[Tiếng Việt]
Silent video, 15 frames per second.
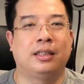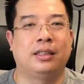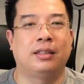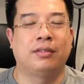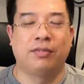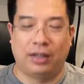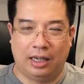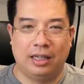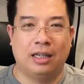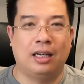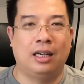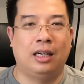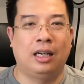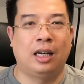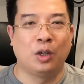Vậy
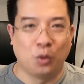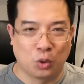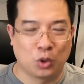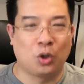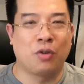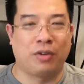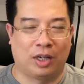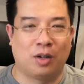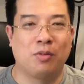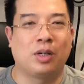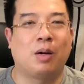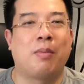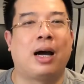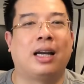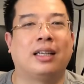là đủ rồi phải không
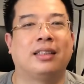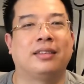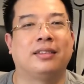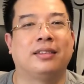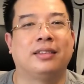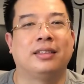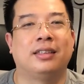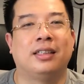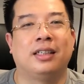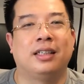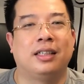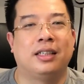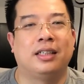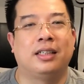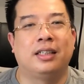các bạn?
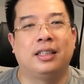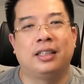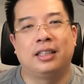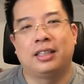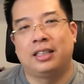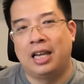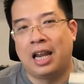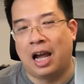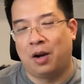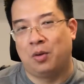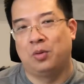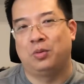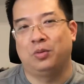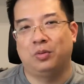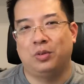
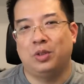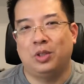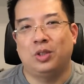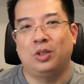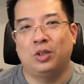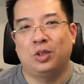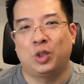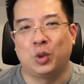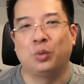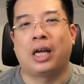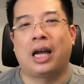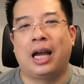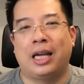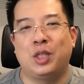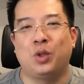Nào, chúng
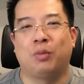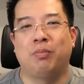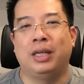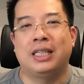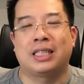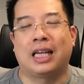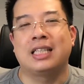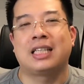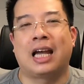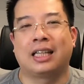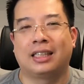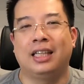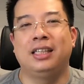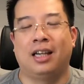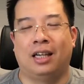ta hãy chuẩn bị sẵn sàng
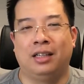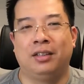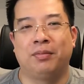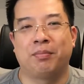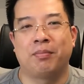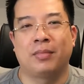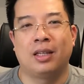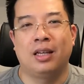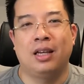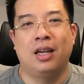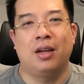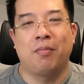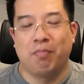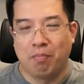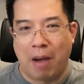tinh thần,
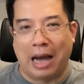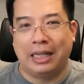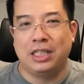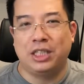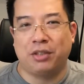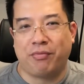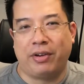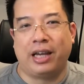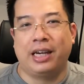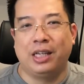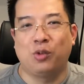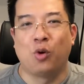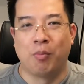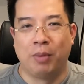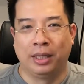bán đi chiếc Ferrari
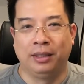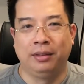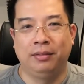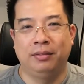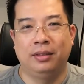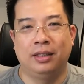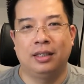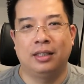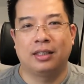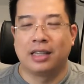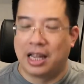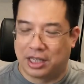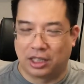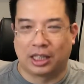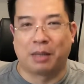của mình
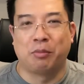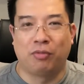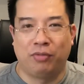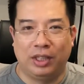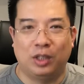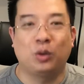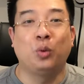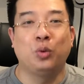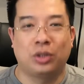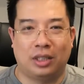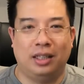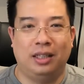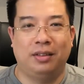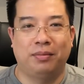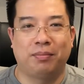để trở thành một vị tu sĩ.